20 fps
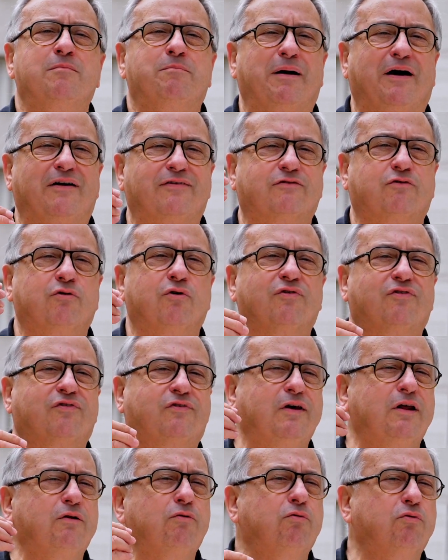Parce que
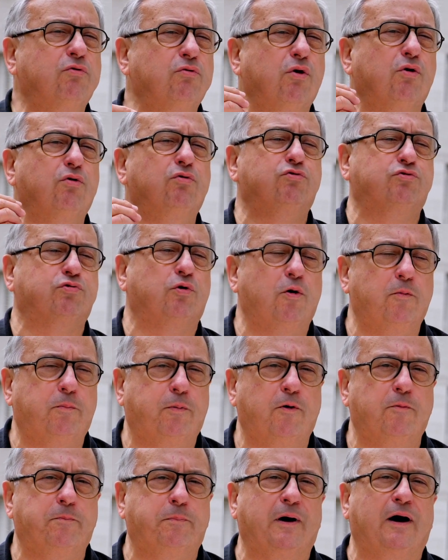si nous ne nous
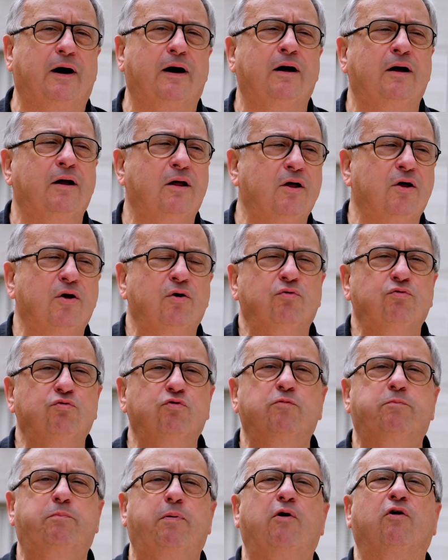trompons pas,
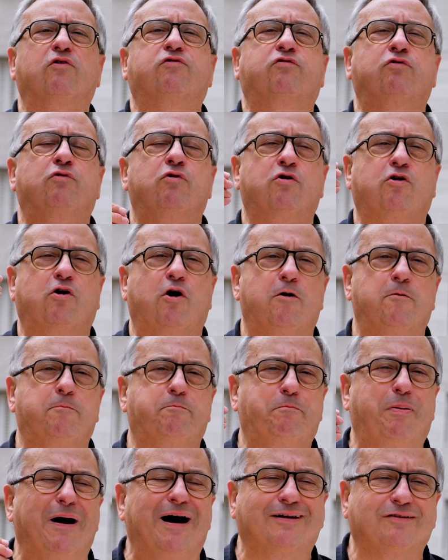nous pensons qu'en
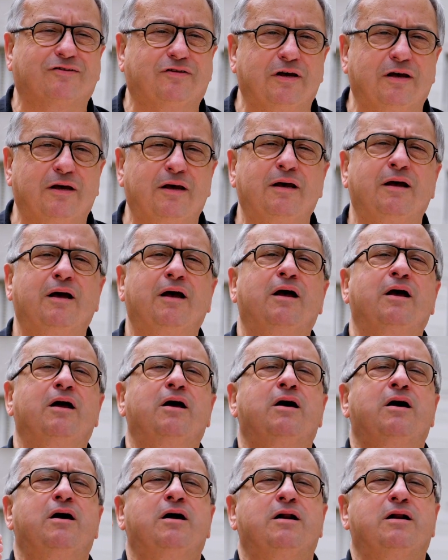partie,
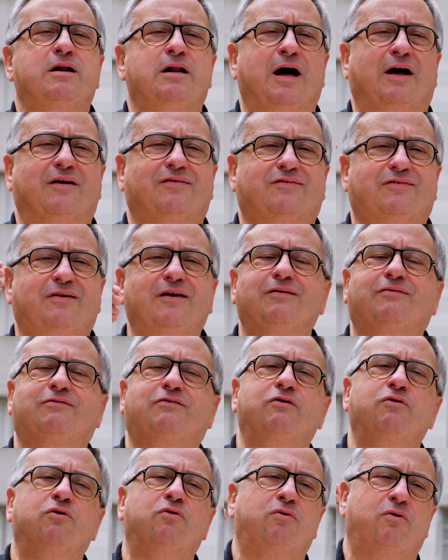la
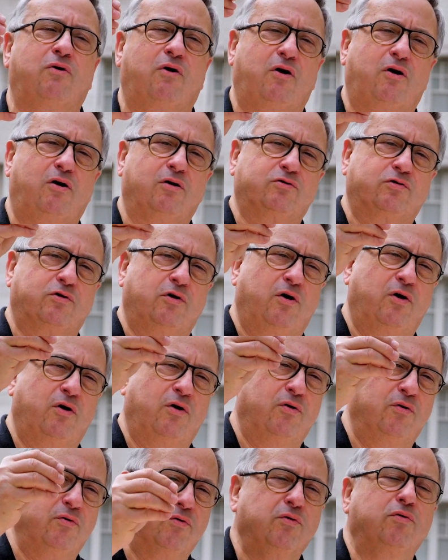scission
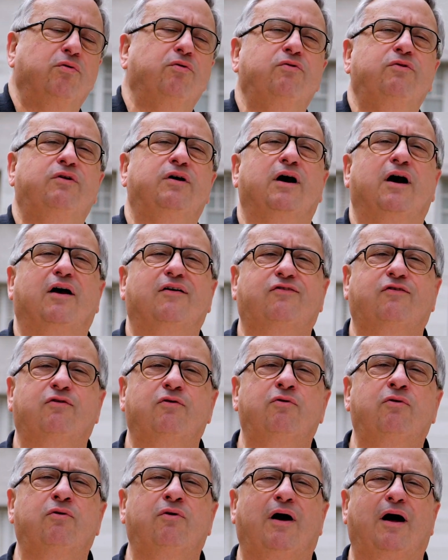entre une
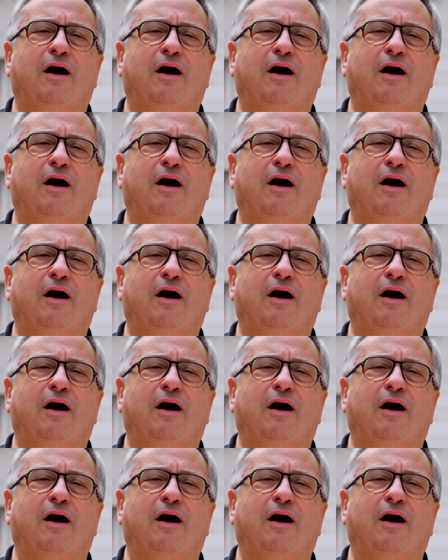direction